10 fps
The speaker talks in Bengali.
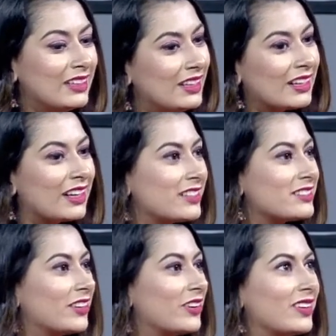নিয়ে
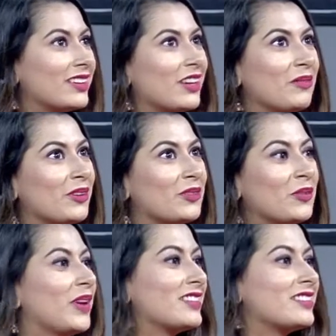কাজটা করতে আমি
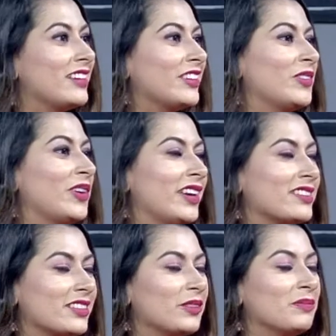খুবই এক্সাইটেড হয়ে
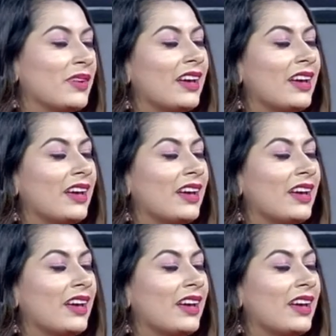গেছিলাম